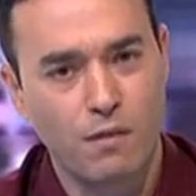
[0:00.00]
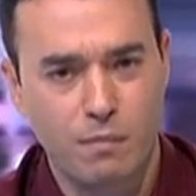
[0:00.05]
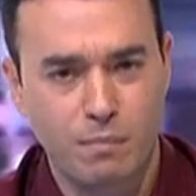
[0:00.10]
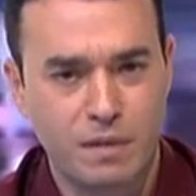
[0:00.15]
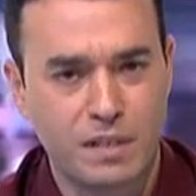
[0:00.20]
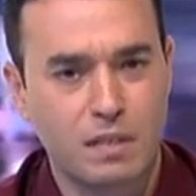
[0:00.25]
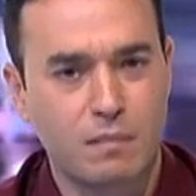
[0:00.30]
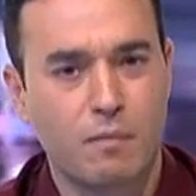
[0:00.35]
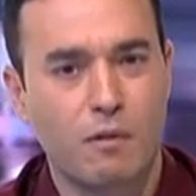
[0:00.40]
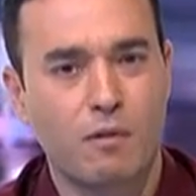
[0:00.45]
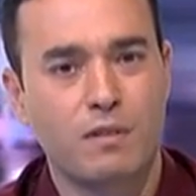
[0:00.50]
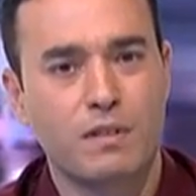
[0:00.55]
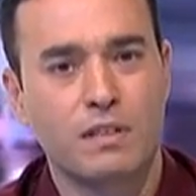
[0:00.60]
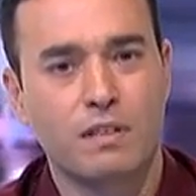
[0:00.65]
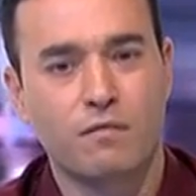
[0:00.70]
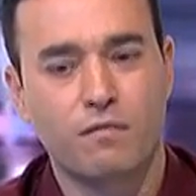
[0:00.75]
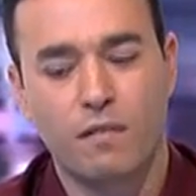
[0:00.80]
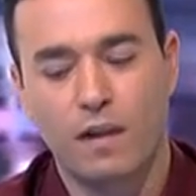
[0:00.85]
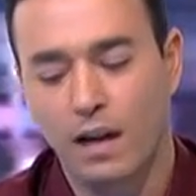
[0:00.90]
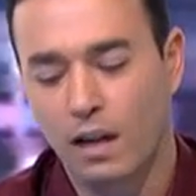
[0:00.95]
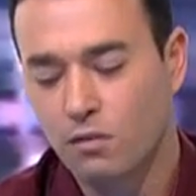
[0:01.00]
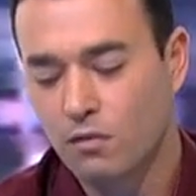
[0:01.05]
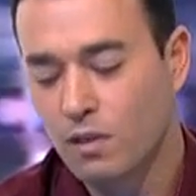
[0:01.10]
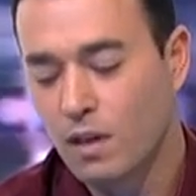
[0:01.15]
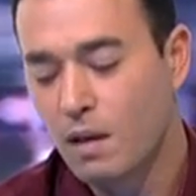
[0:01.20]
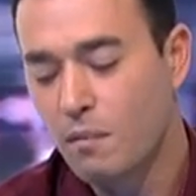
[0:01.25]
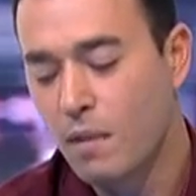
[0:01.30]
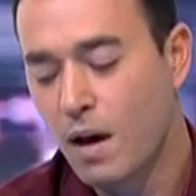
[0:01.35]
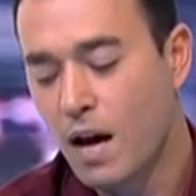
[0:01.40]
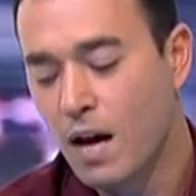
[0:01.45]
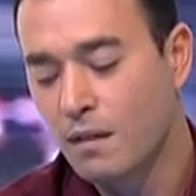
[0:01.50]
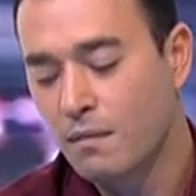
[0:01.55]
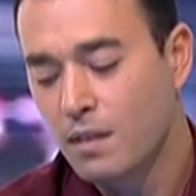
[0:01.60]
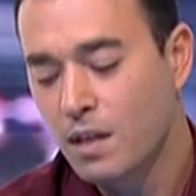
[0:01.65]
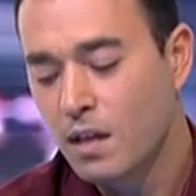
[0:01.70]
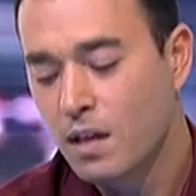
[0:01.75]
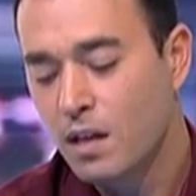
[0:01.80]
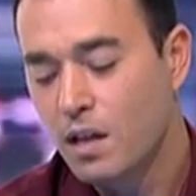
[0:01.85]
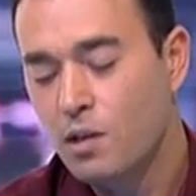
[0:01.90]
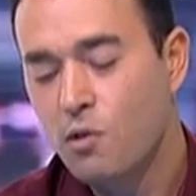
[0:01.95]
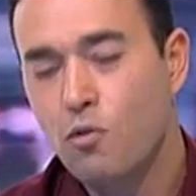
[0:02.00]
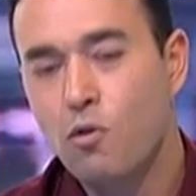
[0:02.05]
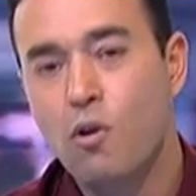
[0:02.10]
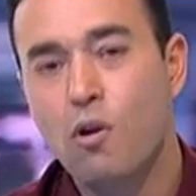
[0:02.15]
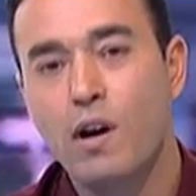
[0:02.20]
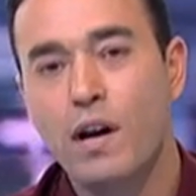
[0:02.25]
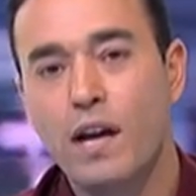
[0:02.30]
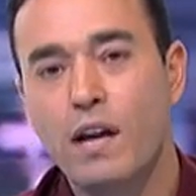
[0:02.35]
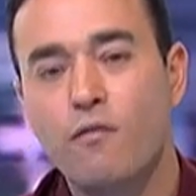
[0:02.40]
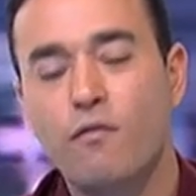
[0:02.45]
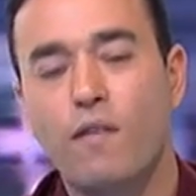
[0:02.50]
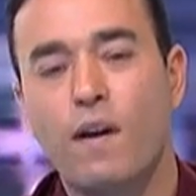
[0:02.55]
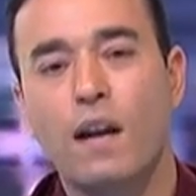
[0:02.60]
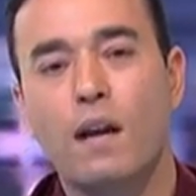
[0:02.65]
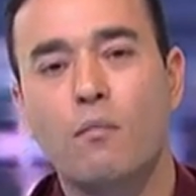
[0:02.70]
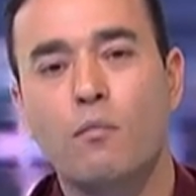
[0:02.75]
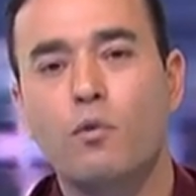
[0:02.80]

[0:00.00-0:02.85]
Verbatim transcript: a imprensa paulista fala do Neymar e o Correio fala